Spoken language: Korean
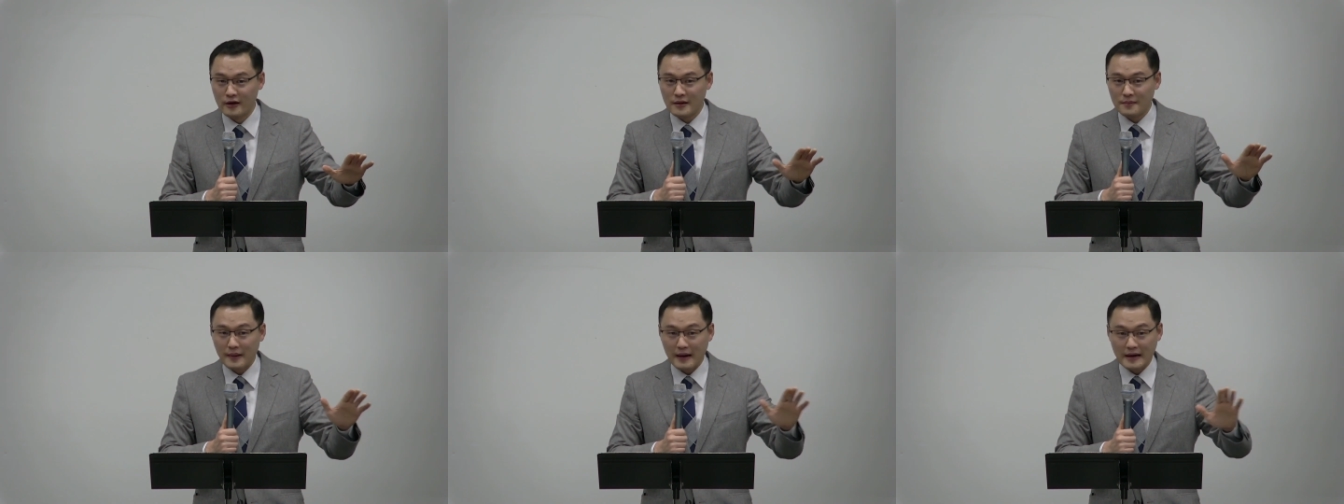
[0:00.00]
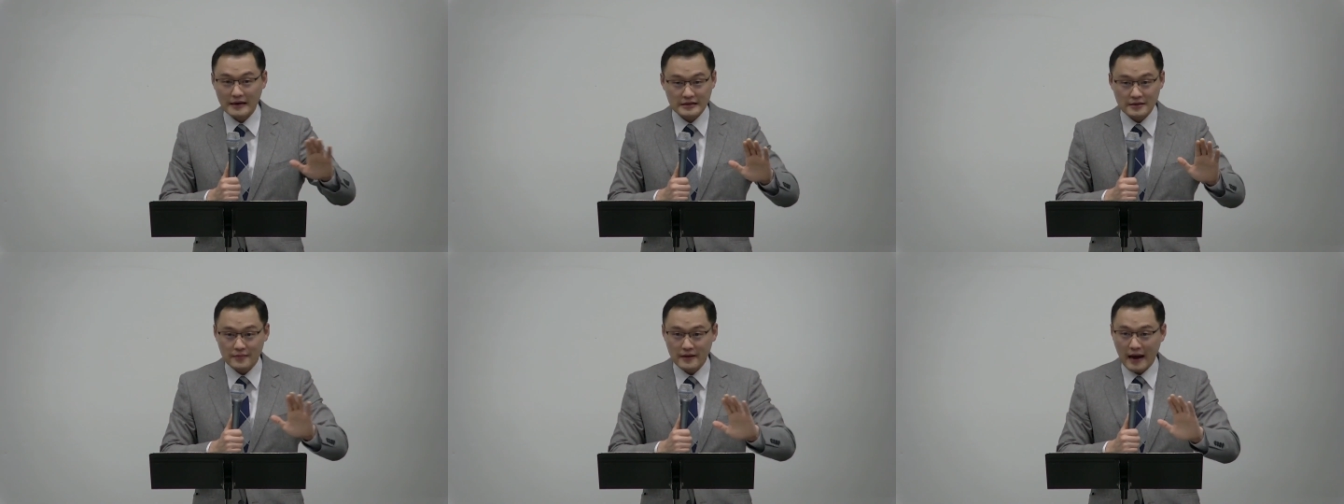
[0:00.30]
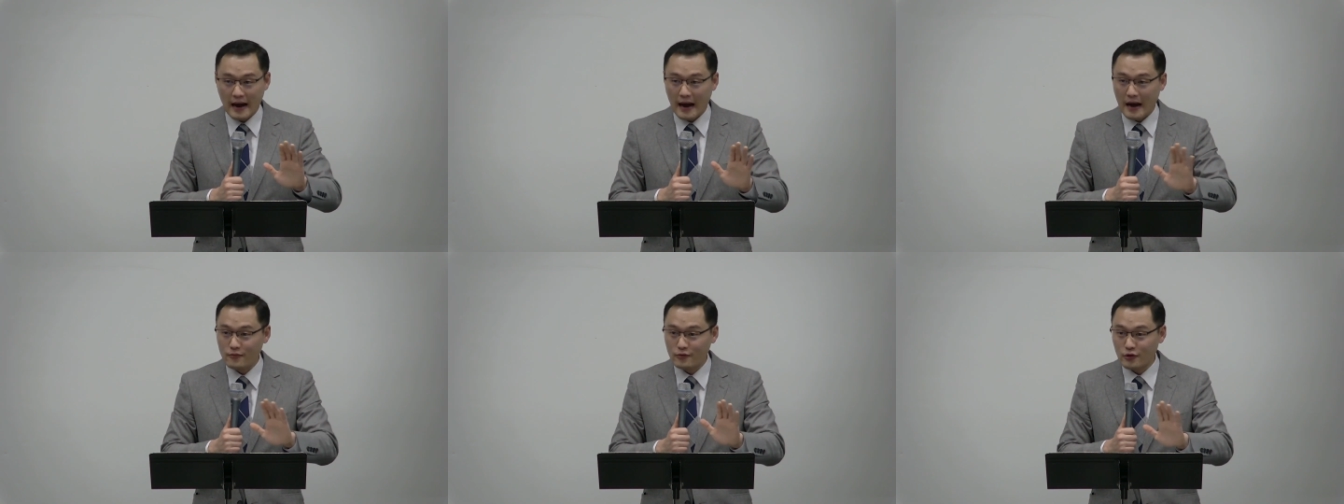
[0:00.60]
말씀이
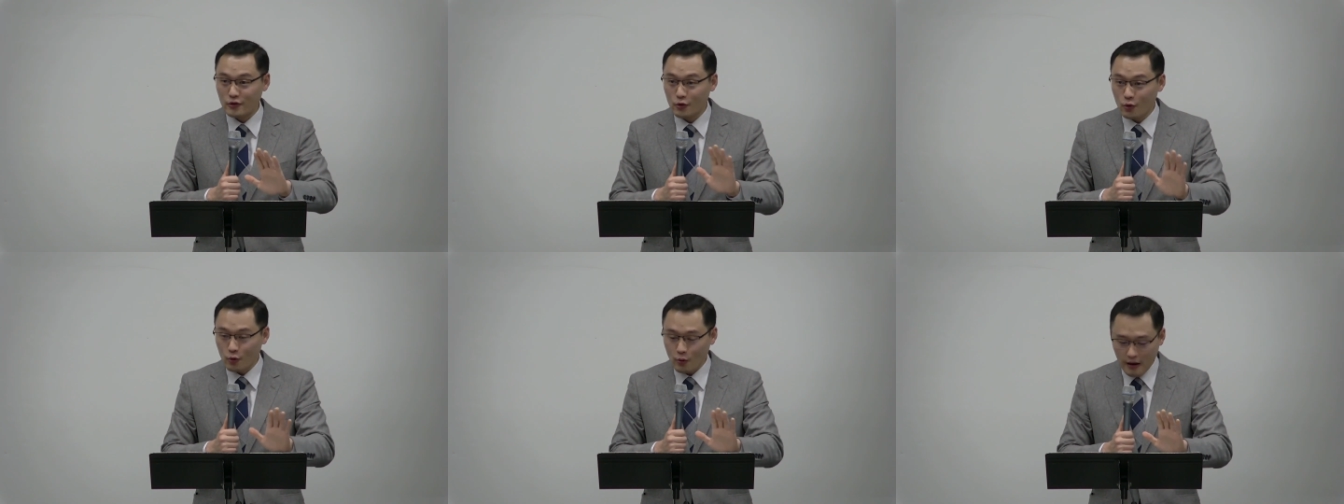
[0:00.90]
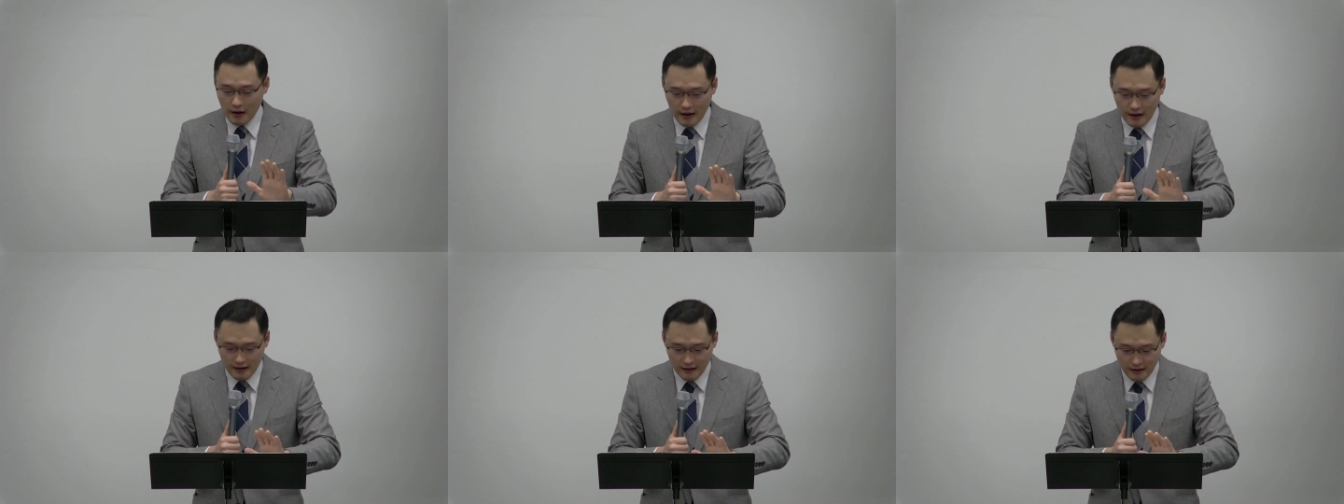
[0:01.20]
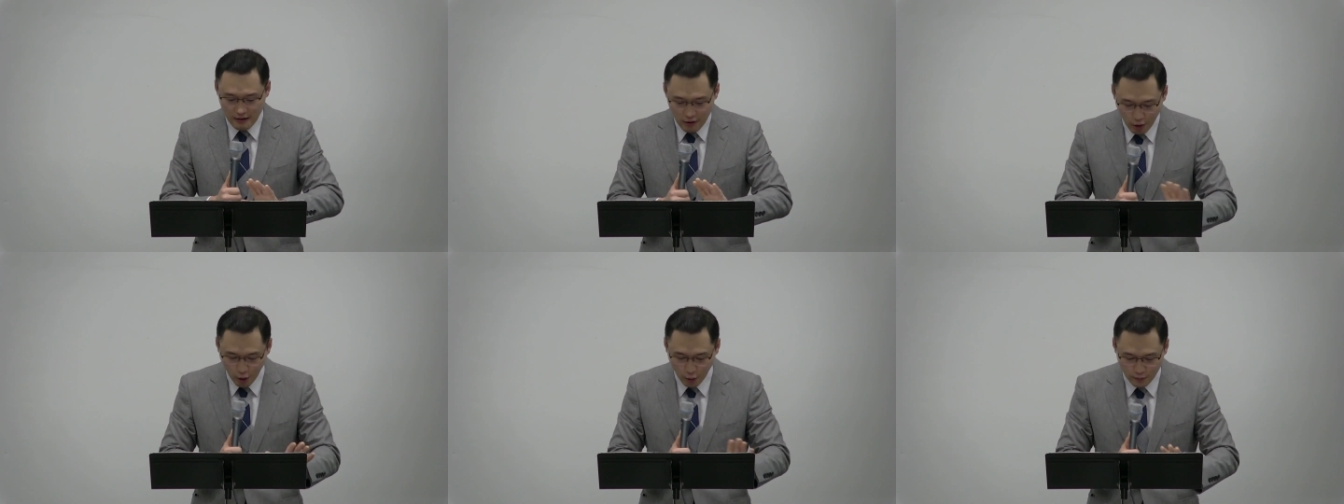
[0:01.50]
아무런 효과가
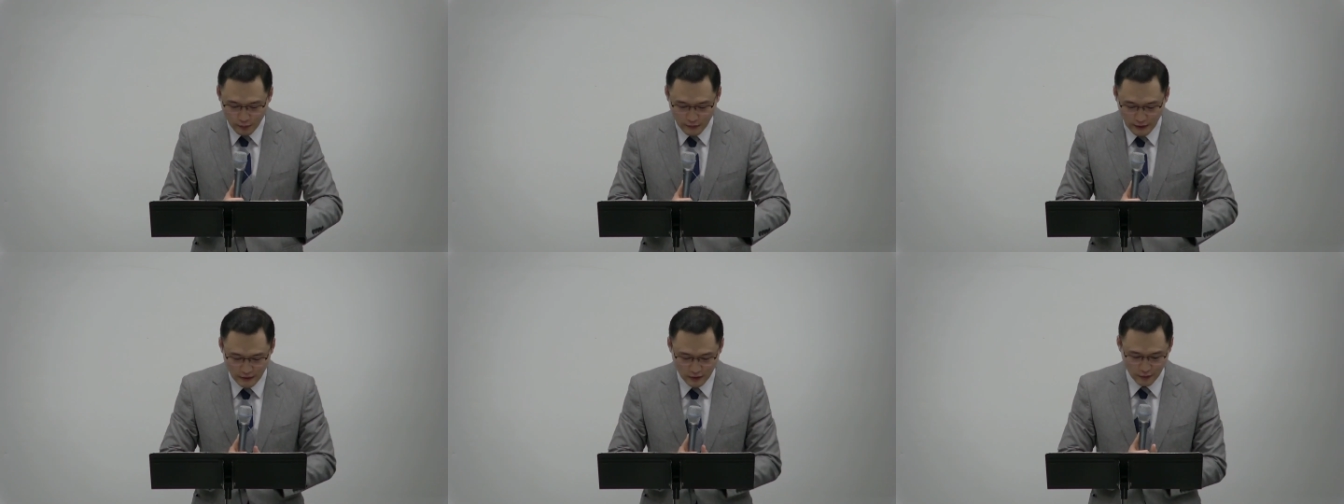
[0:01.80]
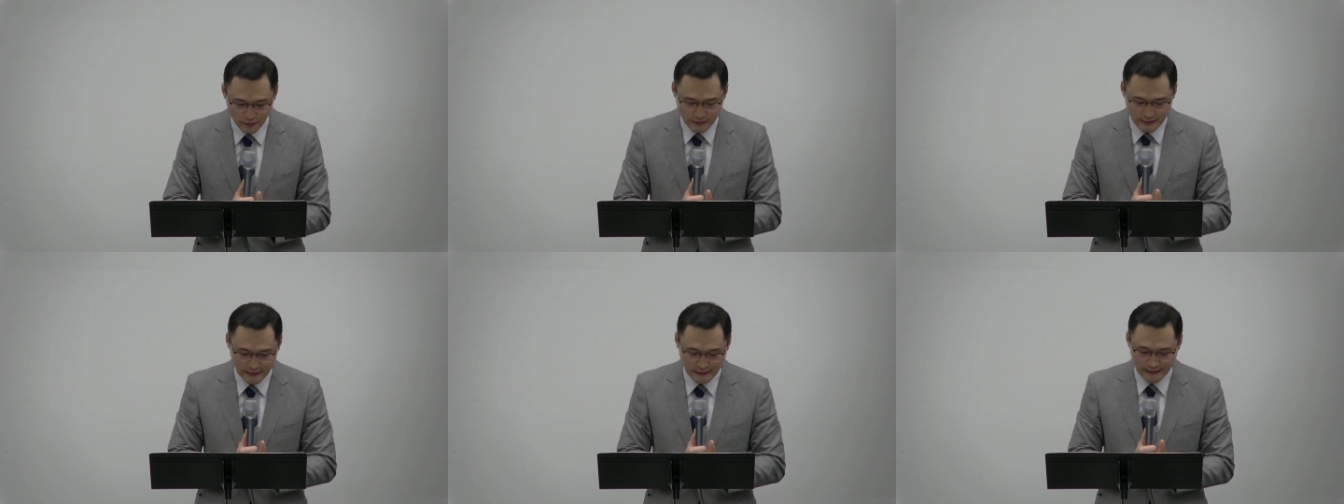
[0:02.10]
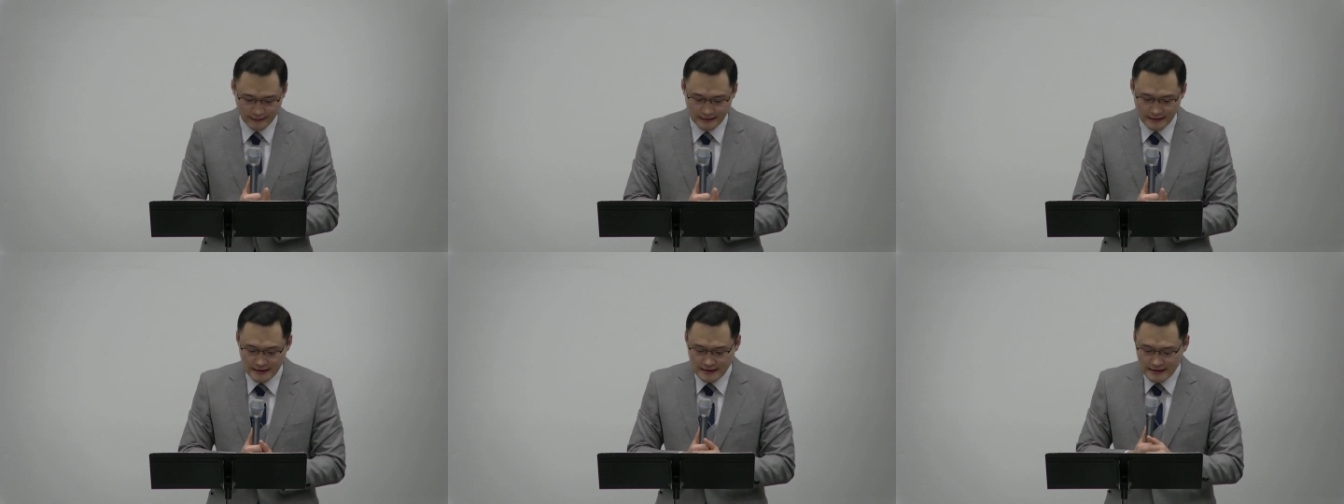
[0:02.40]
없다는 겁니다.